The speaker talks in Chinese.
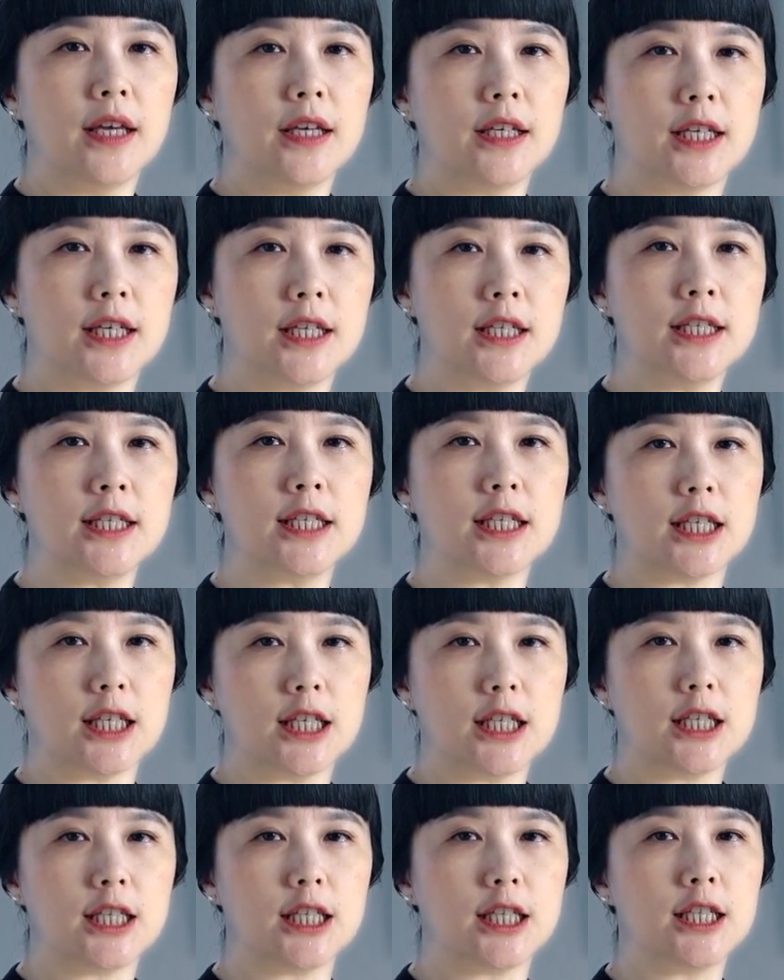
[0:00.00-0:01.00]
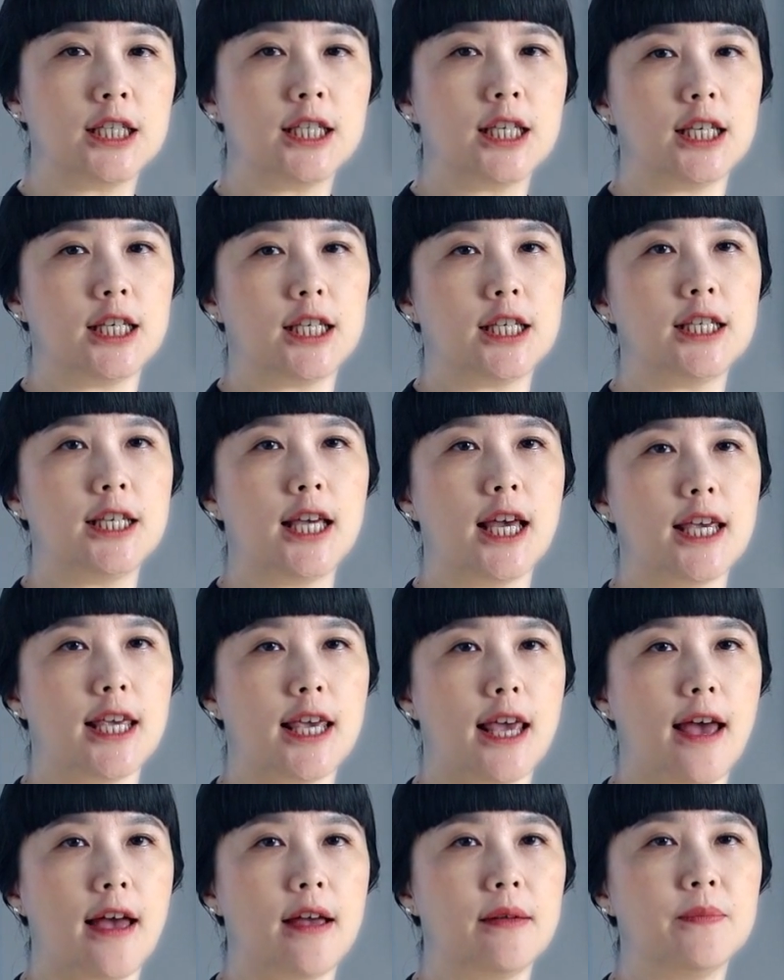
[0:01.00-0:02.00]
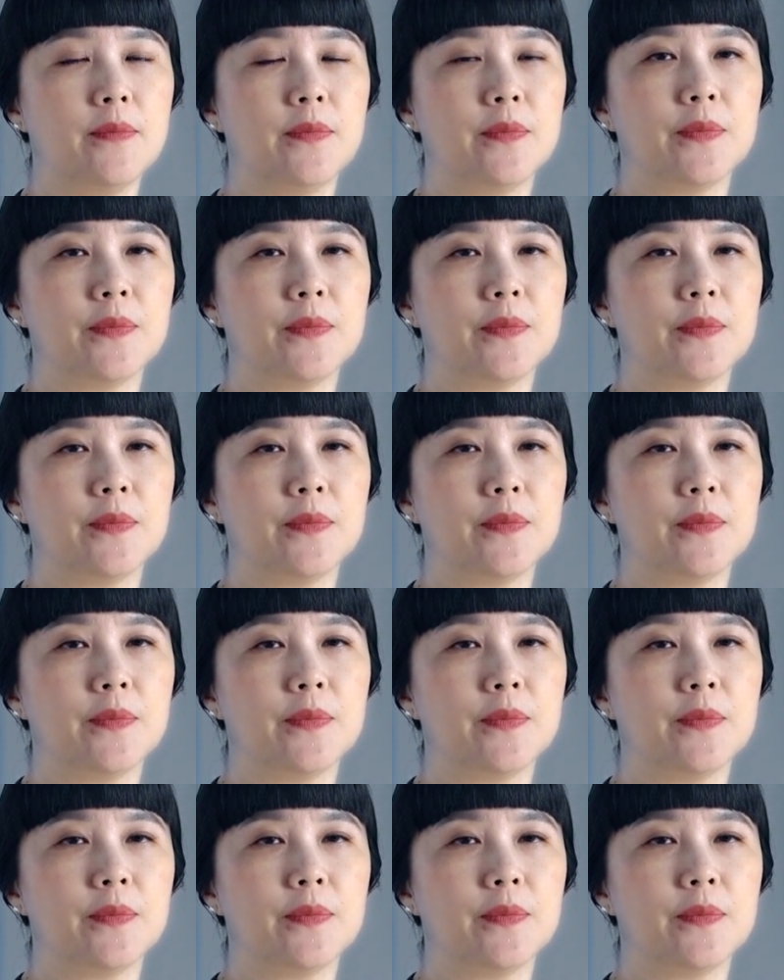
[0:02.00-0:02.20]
引起急性胰腺炎。